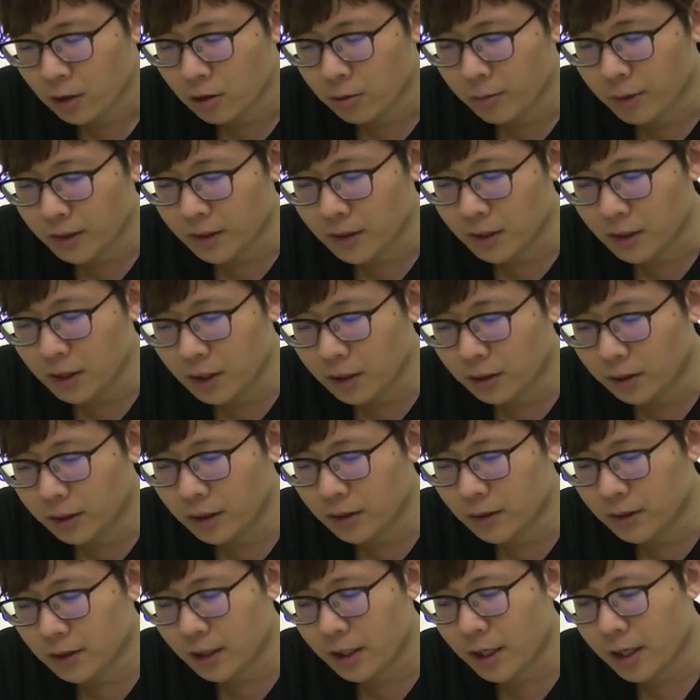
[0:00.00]
就表示一
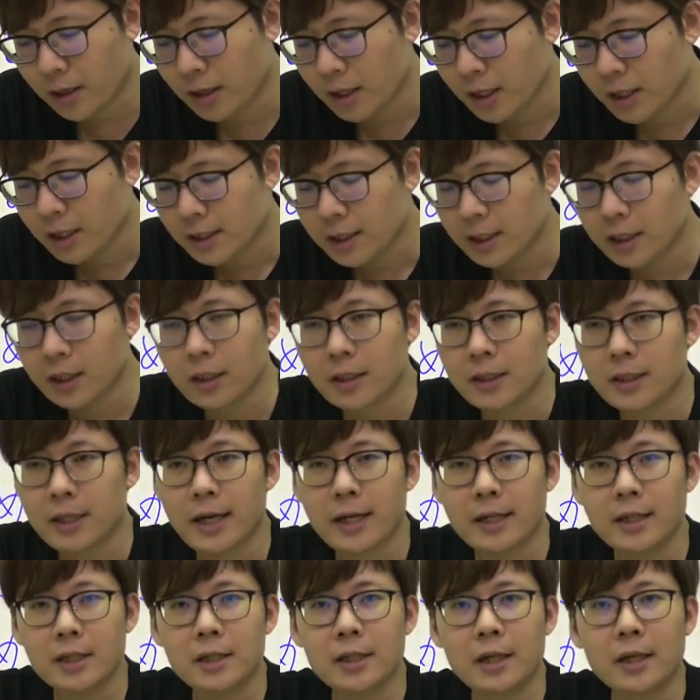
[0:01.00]
定怎样，这个
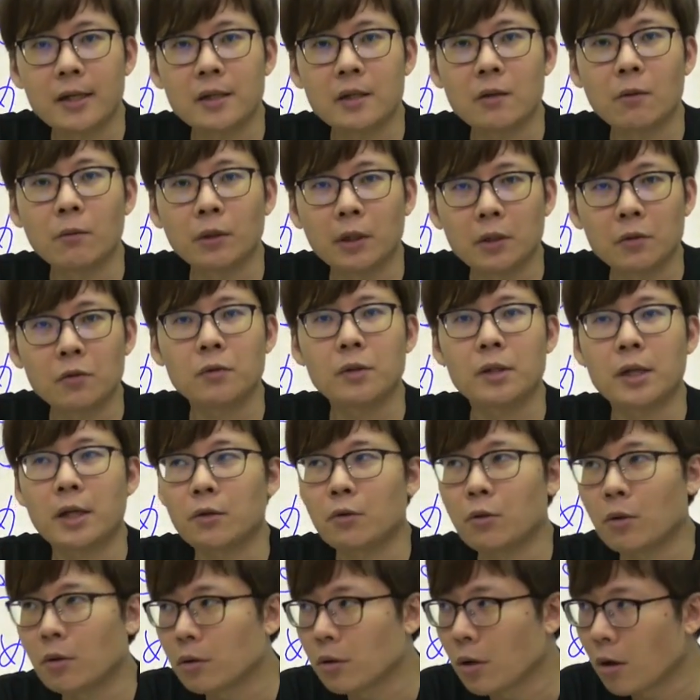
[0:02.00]
在日常生活当中
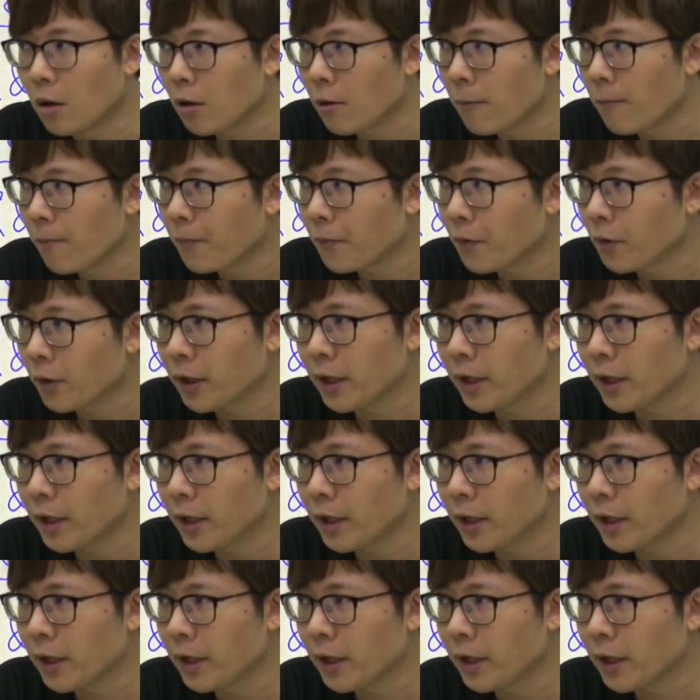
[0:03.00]
常用哦。